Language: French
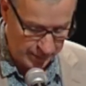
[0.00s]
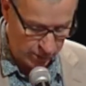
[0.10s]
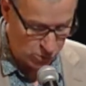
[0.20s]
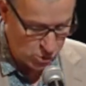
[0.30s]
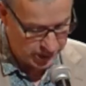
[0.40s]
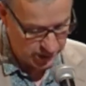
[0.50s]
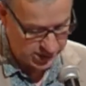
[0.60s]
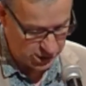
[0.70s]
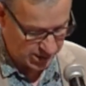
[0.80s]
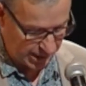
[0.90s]
Pardon. Et
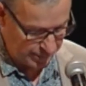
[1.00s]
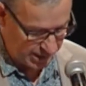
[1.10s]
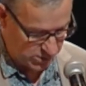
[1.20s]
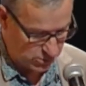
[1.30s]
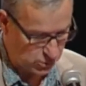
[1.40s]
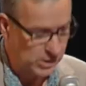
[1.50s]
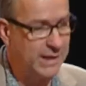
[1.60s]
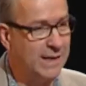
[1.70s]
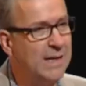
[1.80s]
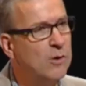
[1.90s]
si je termine sur
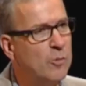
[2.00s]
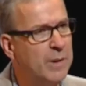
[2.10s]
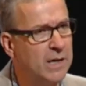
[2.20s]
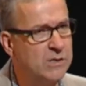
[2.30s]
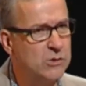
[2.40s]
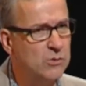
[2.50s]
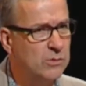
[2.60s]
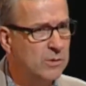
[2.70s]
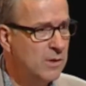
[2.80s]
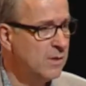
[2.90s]
les coopérations,
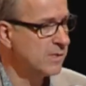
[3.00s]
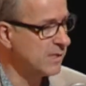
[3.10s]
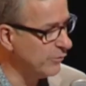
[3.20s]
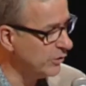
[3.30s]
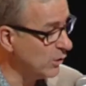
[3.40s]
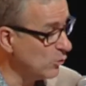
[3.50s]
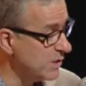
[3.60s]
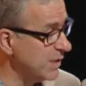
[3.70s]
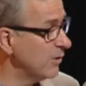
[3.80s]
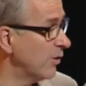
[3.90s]
ça veut dire
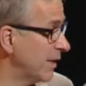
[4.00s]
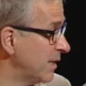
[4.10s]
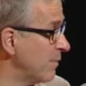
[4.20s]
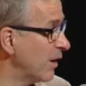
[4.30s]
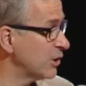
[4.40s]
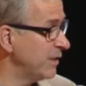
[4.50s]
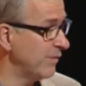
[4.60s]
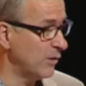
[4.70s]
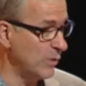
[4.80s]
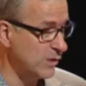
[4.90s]
aussi que dans la démarche
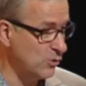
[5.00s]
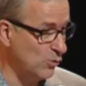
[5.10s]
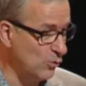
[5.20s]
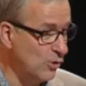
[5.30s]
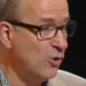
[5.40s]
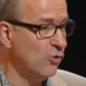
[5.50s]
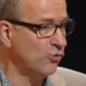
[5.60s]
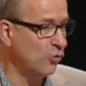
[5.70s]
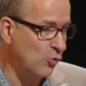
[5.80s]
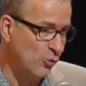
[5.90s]
d'évaluation,
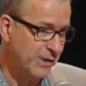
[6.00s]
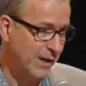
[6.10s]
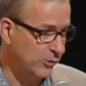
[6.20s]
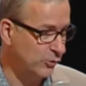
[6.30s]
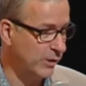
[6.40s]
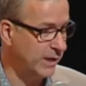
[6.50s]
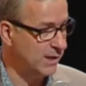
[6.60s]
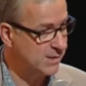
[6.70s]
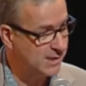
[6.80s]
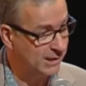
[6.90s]
je contacterai
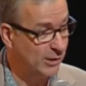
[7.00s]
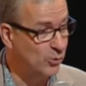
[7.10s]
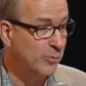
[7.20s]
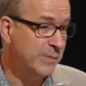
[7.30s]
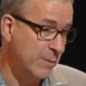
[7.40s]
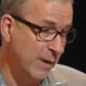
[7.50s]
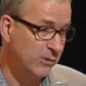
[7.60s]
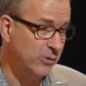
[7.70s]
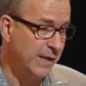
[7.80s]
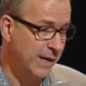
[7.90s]
un certain nombre des
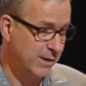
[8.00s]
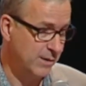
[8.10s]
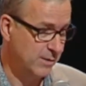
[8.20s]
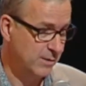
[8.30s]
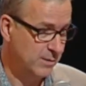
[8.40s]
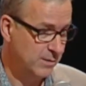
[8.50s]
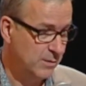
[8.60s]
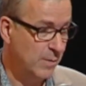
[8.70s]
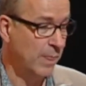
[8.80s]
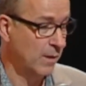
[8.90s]
partenaires
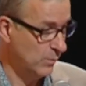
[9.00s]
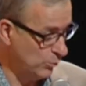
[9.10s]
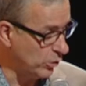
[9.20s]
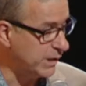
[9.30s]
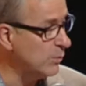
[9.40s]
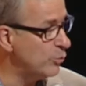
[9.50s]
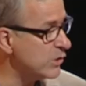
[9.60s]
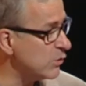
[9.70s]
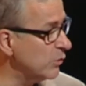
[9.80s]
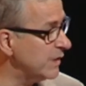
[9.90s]
pour qu'ils
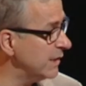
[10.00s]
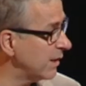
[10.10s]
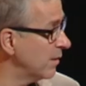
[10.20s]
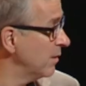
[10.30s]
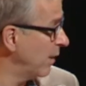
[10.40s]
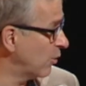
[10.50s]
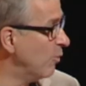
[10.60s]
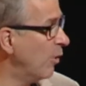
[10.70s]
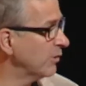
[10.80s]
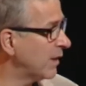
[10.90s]
puissent nous dire bah,
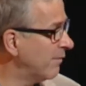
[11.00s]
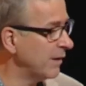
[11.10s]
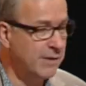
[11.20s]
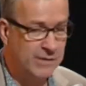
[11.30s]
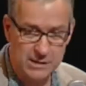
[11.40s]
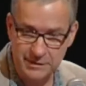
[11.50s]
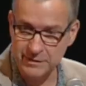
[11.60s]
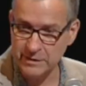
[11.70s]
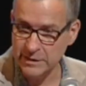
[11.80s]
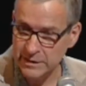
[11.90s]
comment on travaille avec la
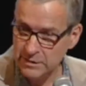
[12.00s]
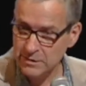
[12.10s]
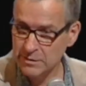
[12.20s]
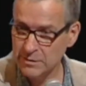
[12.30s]
TDI,